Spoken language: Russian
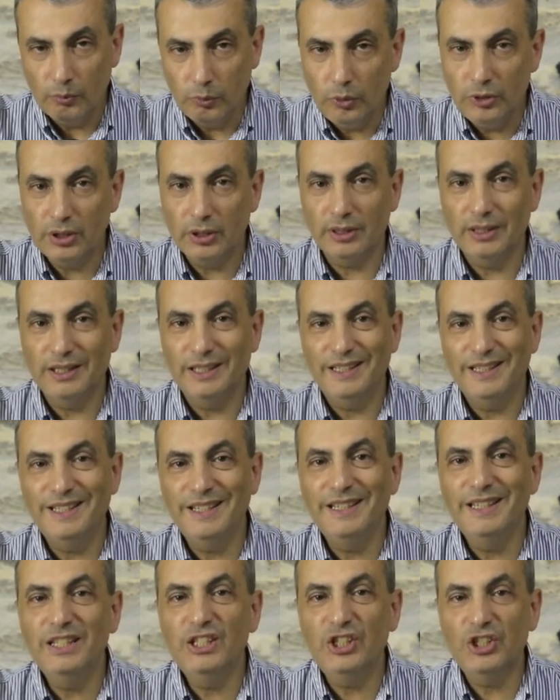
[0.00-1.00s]
Путин
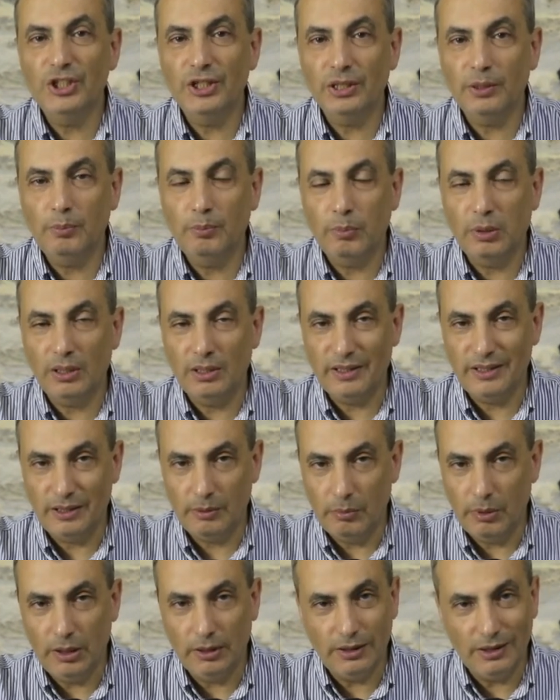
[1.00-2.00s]
исчерпал
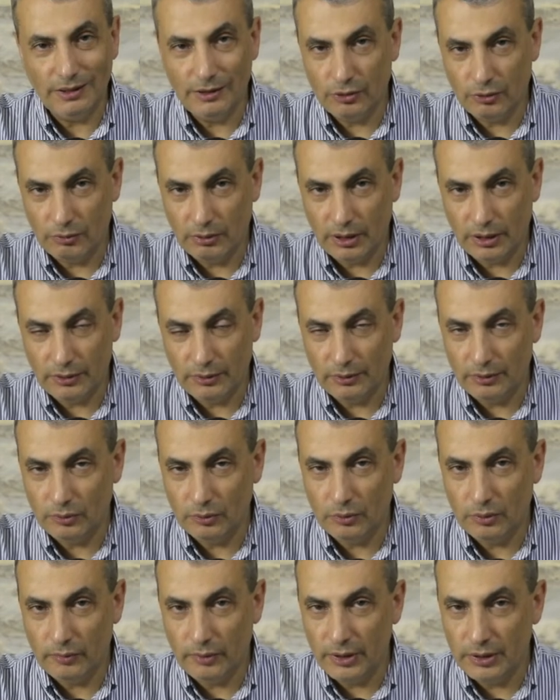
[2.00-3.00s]
себя как государственный
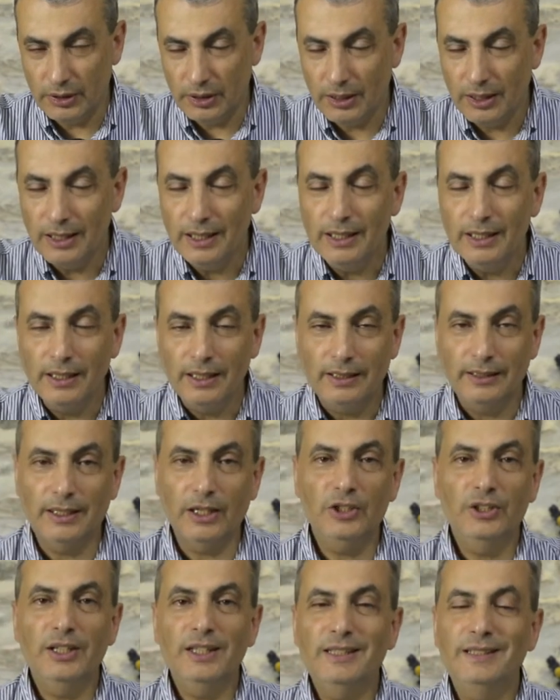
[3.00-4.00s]
руководитель.
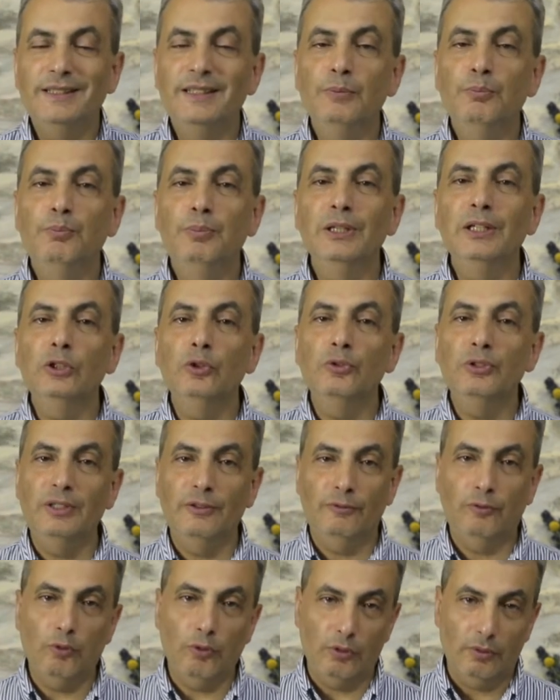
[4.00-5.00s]
Даже если и был у
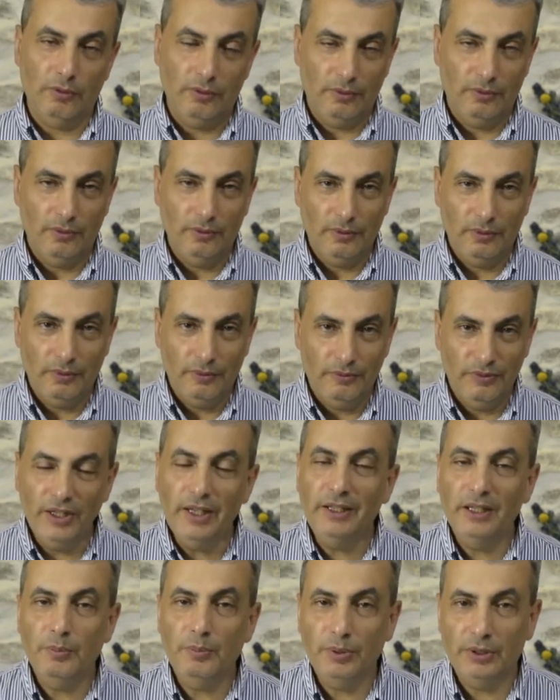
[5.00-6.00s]
него
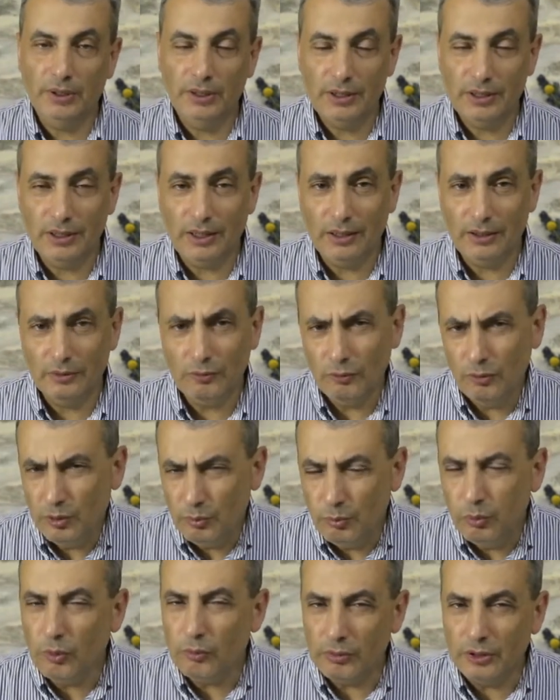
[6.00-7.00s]
некий потенциал, у
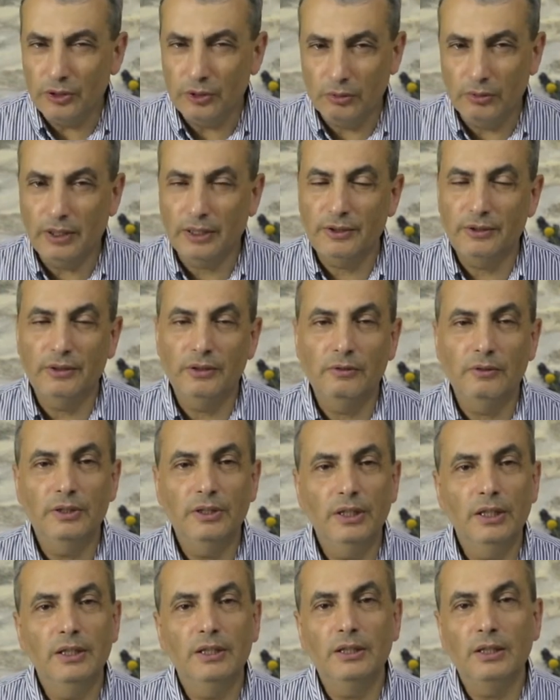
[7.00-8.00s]
любого государственного
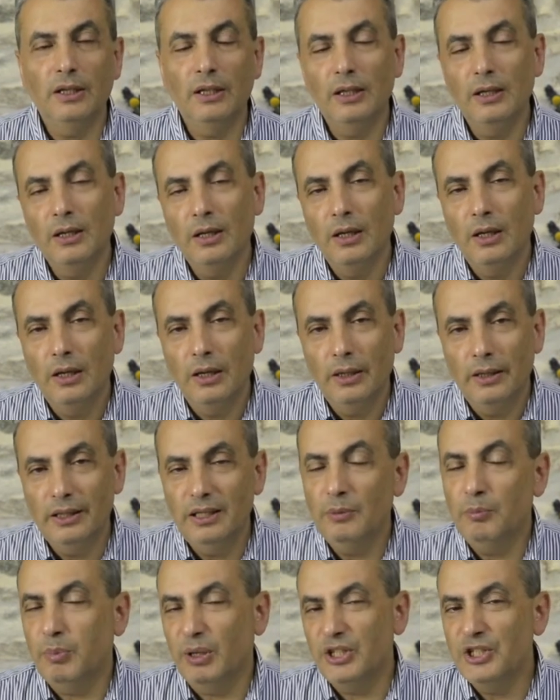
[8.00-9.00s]
деятеля,
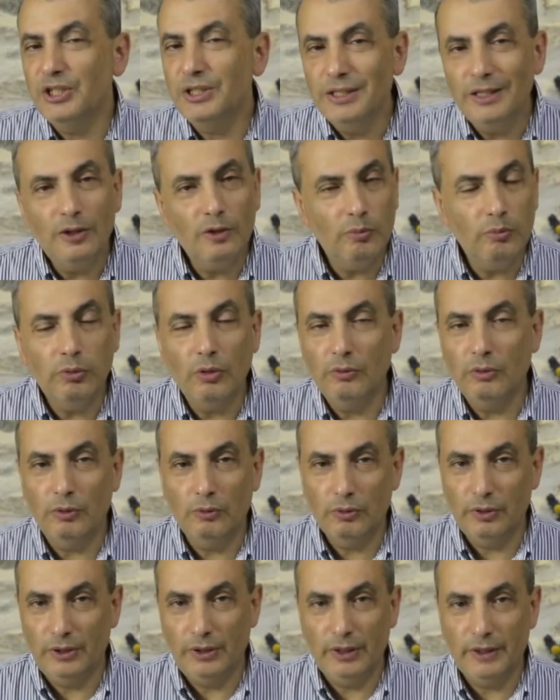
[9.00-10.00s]
или почти любого
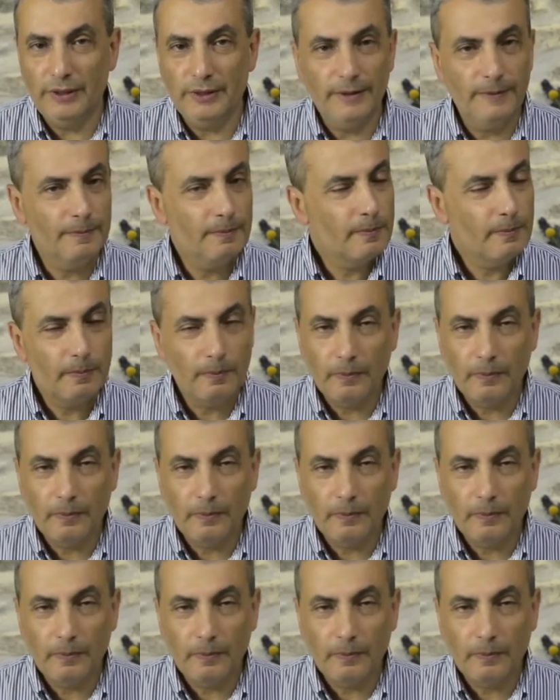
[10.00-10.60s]
он есть